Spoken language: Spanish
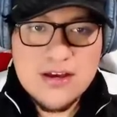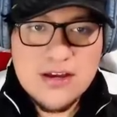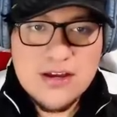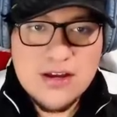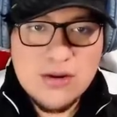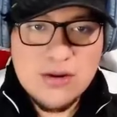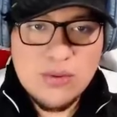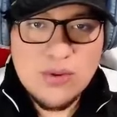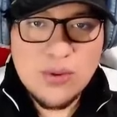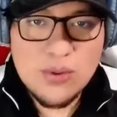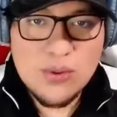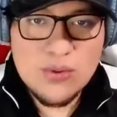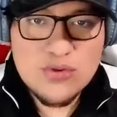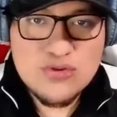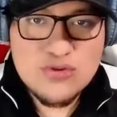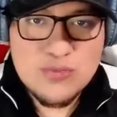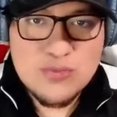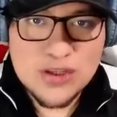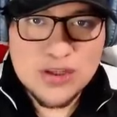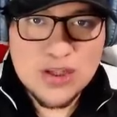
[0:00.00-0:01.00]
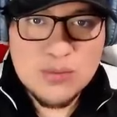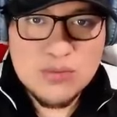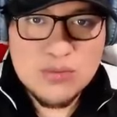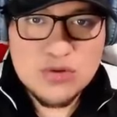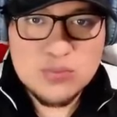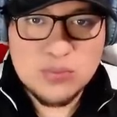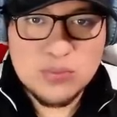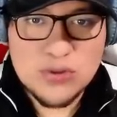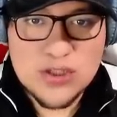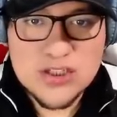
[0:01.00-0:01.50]
Y luego nos
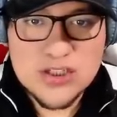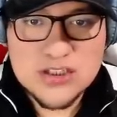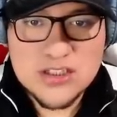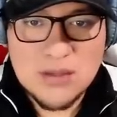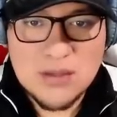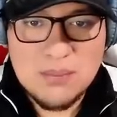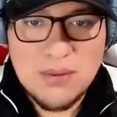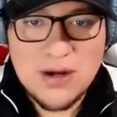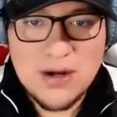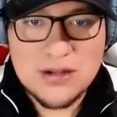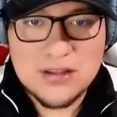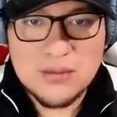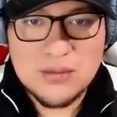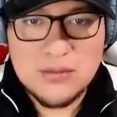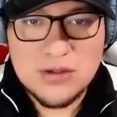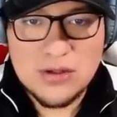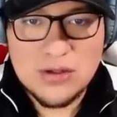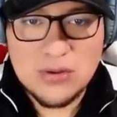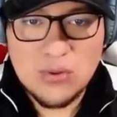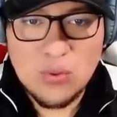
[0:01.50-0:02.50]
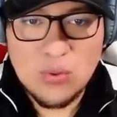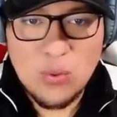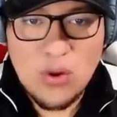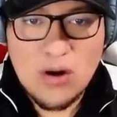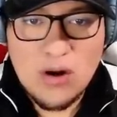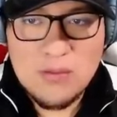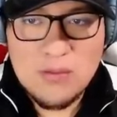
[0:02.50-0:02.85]
metemos por esta parte, miren, wow,